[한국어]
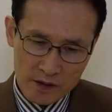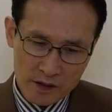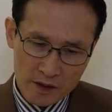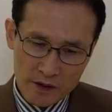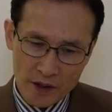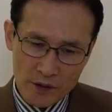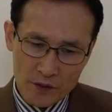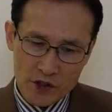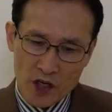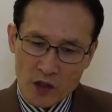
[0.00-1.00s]
어떻게 해요
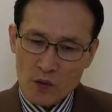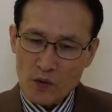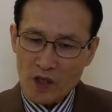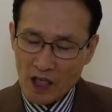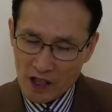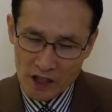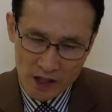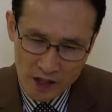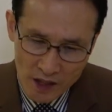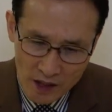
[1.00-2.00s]
실권을 갖게
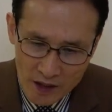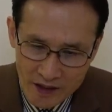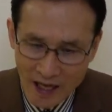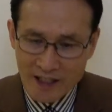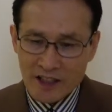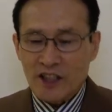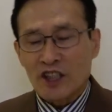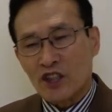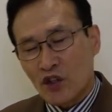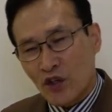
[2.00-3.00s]
된
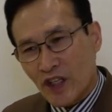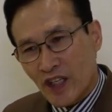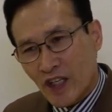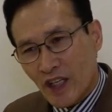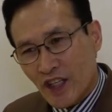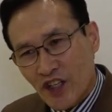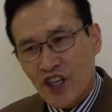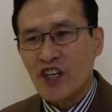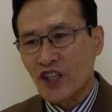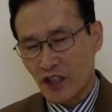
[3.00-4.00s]
당선인 쪽이
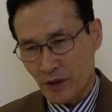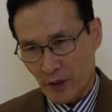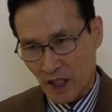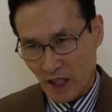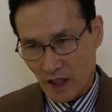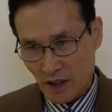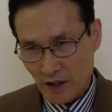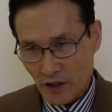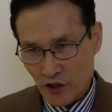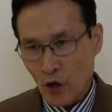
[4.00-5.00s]
이기는 것입니다.
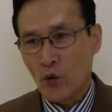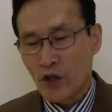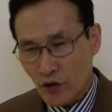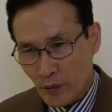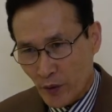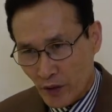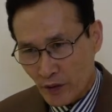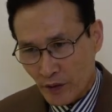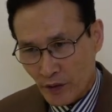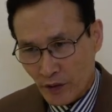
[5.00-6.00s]
세월이 흐르면.
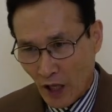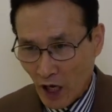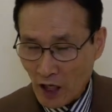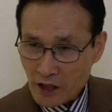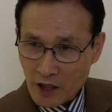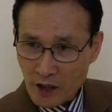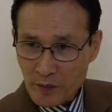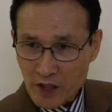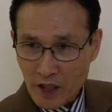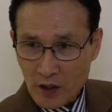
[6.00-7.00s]
나갈
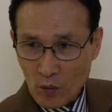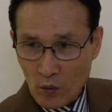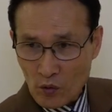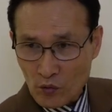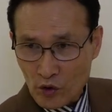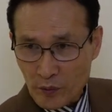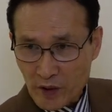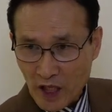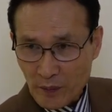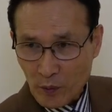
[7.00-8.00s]
사람이잖아요. 5월
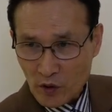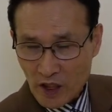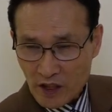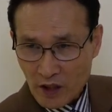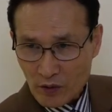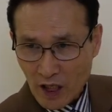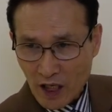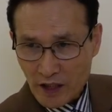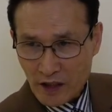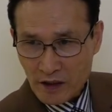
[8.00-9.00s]
9일이면 다 보따를 싸고
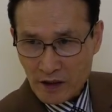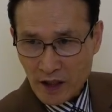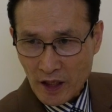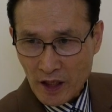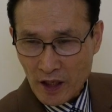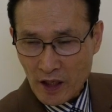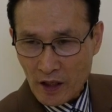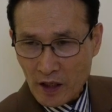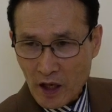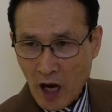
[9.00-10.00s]
나가야 되는데
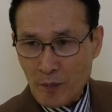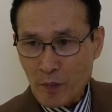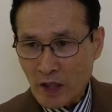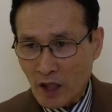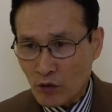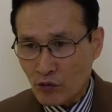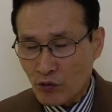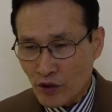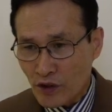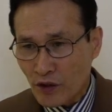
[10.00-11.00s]
안 만나줄
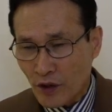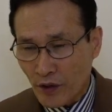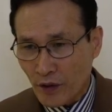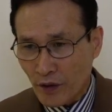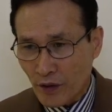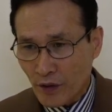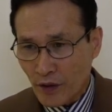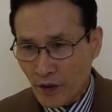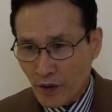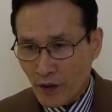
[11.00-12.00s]
수도 있는 거예요.
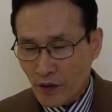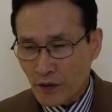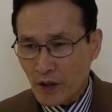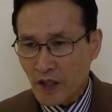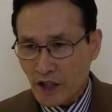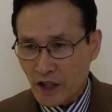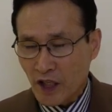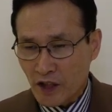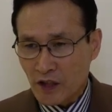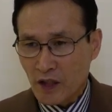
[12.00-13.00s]
그러나
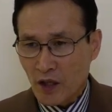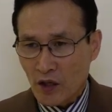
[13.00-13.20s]
세상은